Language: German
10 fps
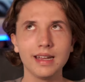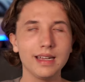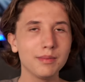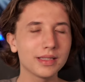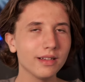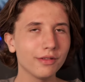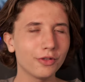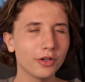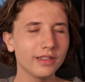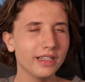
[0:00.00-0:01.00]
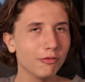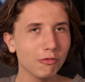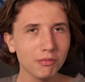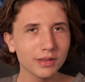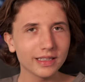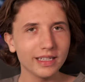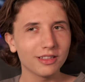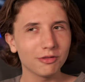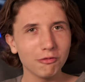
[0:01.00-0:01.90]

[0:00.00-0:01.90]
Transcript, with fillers: Im Sinne von den umgekickt,